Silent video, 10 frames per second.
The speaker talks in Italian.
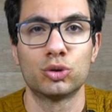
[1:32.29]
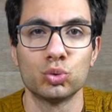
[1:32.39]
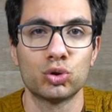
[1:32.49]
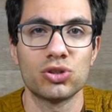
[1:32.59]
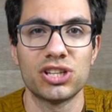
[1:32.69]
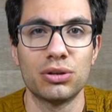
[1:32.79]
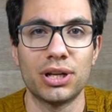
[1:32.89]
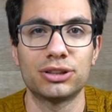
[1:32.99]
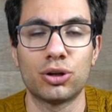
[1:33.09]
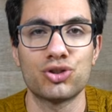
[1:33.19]
tutto il segno
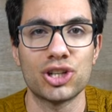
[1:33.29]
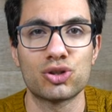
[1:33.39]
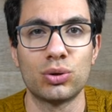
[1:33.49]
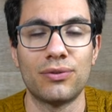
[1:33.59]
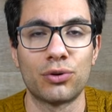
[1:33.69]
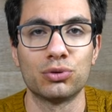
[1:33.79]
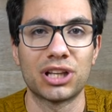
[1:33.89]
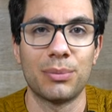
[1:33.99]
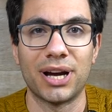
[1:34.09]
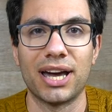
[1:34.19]
della torcia sulla fronte
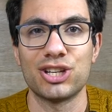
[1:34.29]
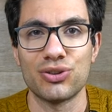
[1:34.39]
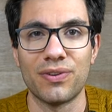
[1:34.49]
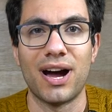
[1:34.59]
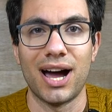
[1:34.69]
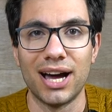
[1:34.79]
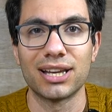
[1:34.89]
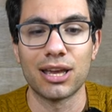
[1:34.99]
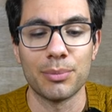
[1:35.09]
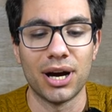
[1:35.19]
che magari ci fa
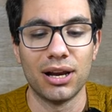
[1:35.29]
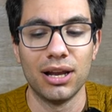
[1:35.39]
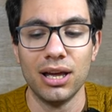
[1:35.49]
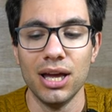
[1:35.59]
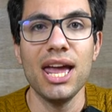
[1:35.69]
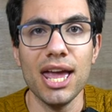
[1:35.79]
anche male.